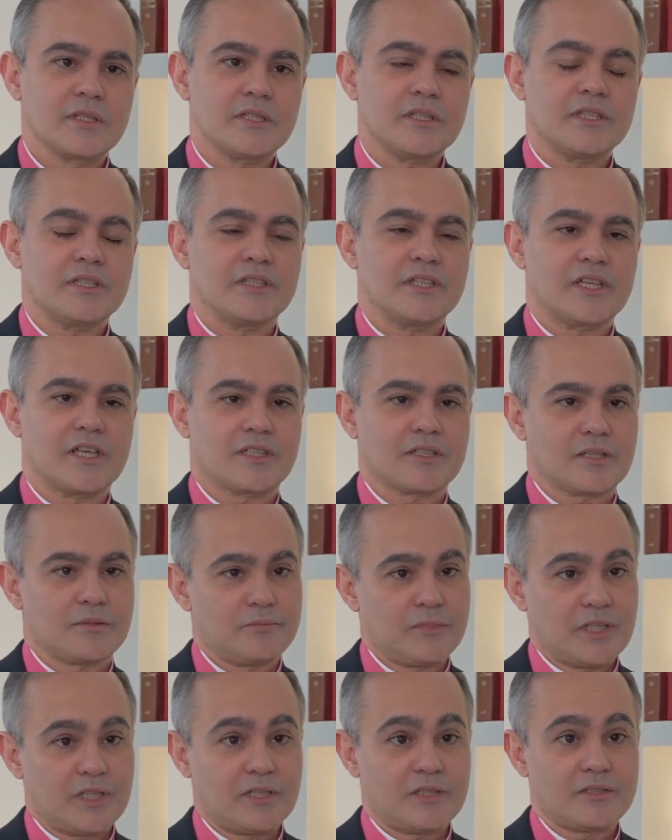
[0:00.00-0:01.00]

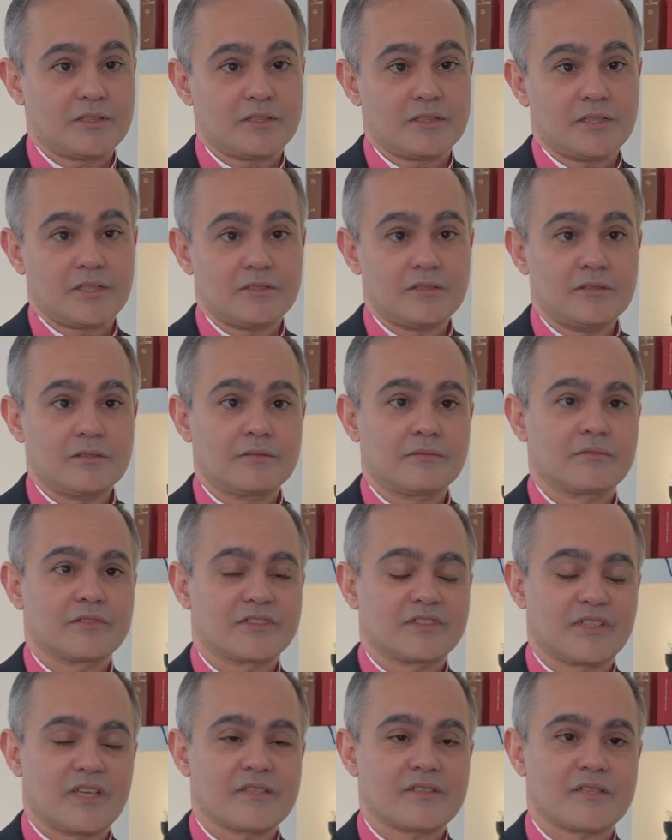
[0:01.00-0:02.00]
indiretamente
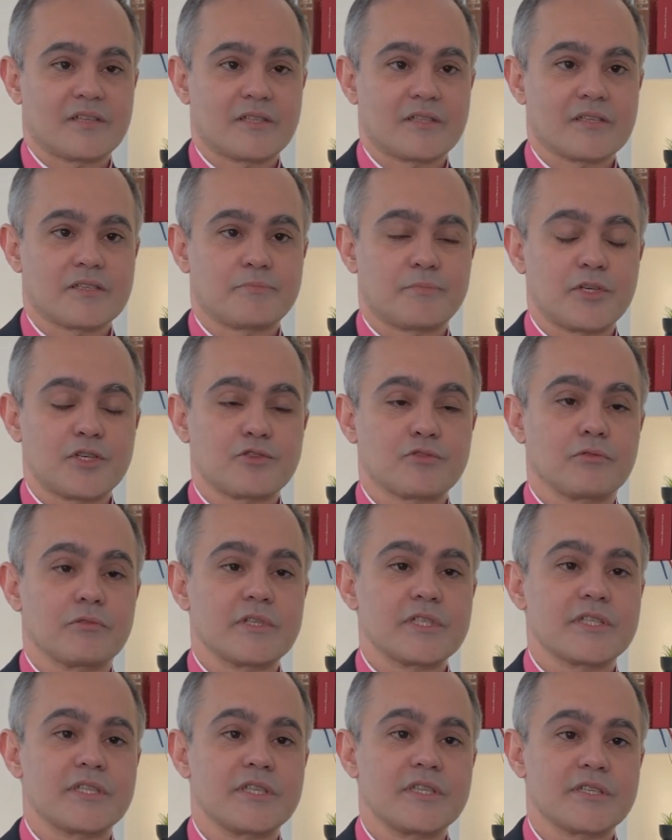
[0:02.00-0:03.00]
700
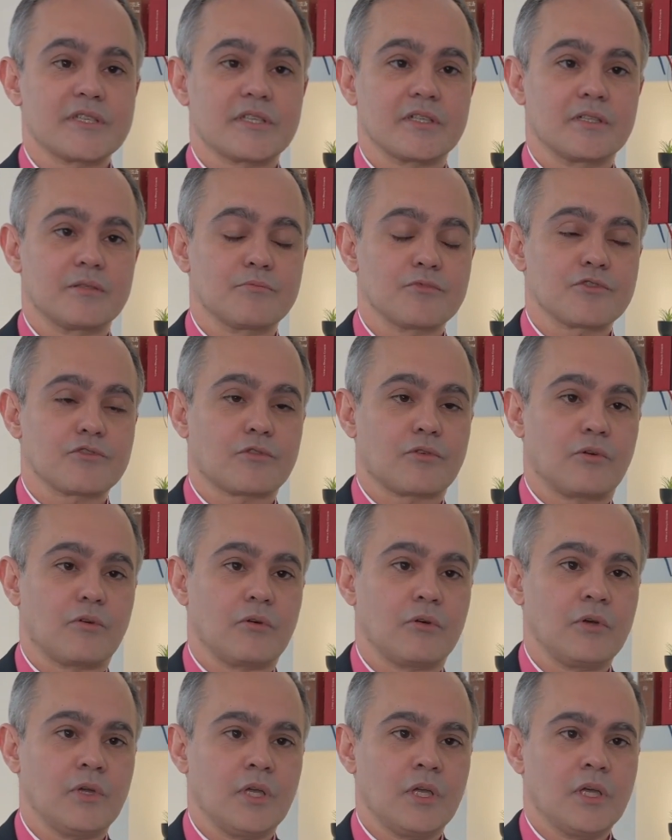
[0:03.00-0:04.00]
pessoas, e estamos
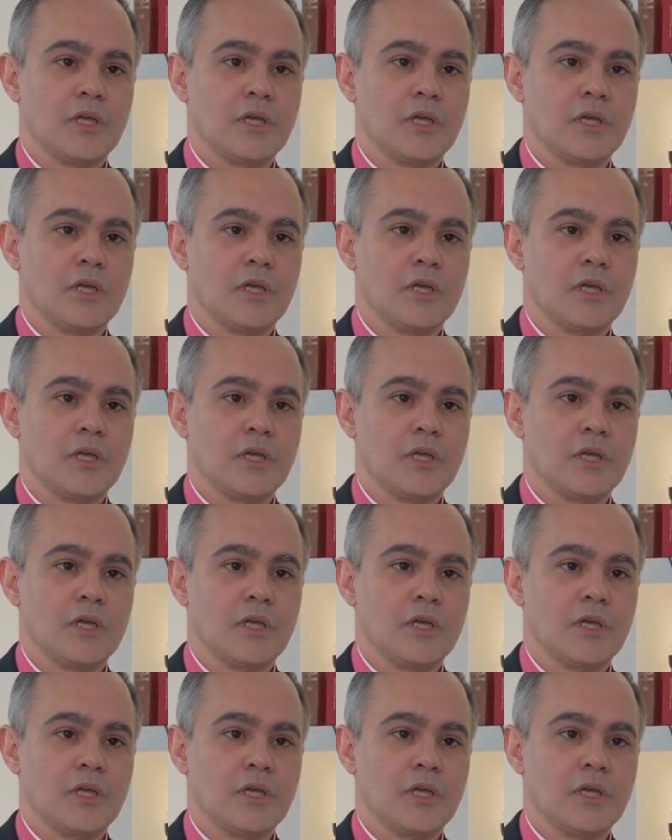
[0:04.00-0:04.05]
com